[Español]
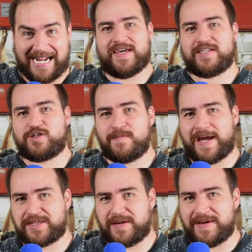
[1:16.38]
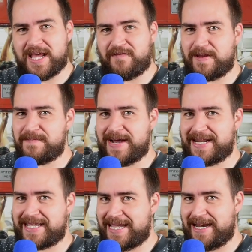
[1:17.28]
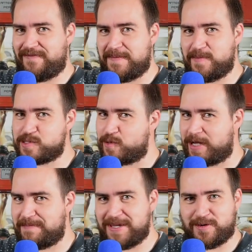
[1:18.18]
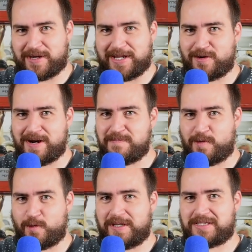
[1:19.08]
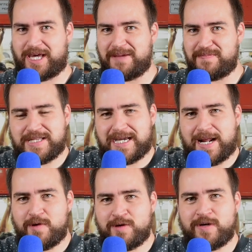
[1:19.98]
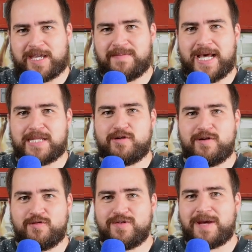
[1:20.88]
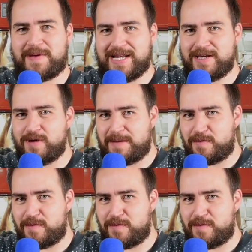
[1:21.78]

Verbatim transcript: De hecho, me atrevería a afirmar que el famoso gemido que rolan por WhatsApp se grabó en un gimnasio y no en una película